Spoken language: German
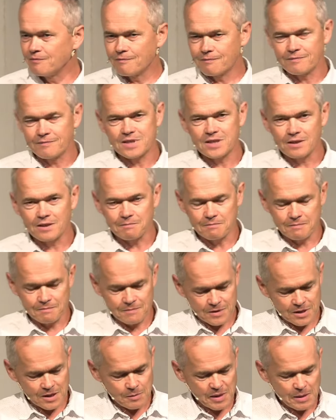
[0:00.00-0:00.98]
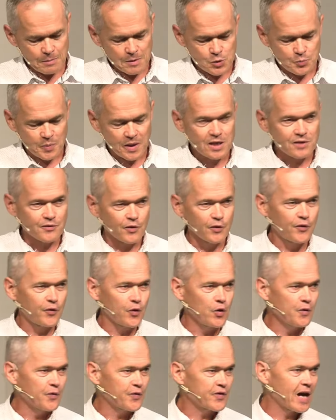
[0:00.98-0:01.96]
Sie die Bibel spricht von
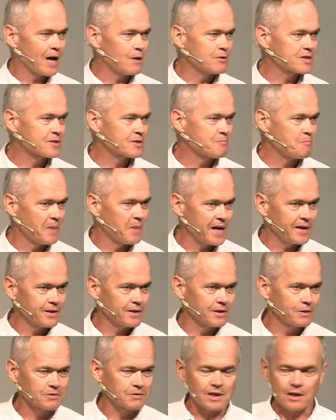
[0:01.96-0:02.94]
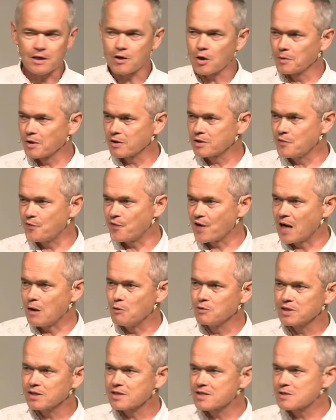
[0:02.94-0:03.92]
5000 Männern und da kommen noch die
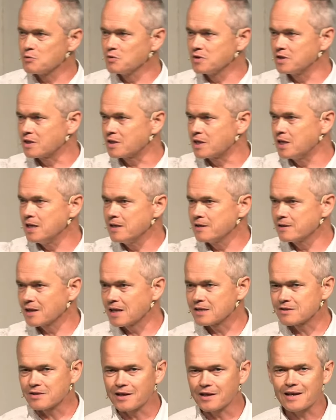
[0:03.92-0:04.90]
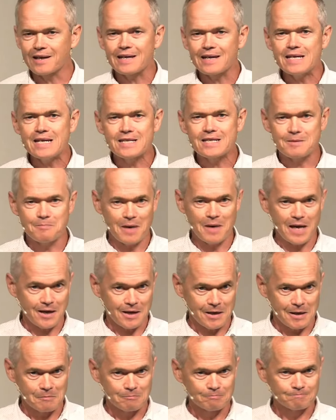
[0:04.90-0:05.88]
Frauen dazu und die Kinder, also eine
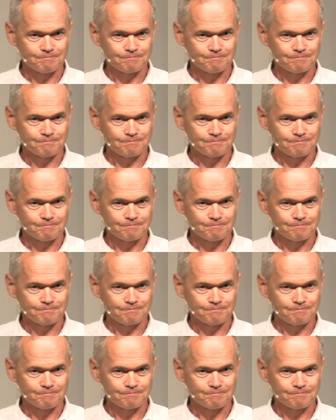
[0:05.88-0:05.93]
Riesenmenge.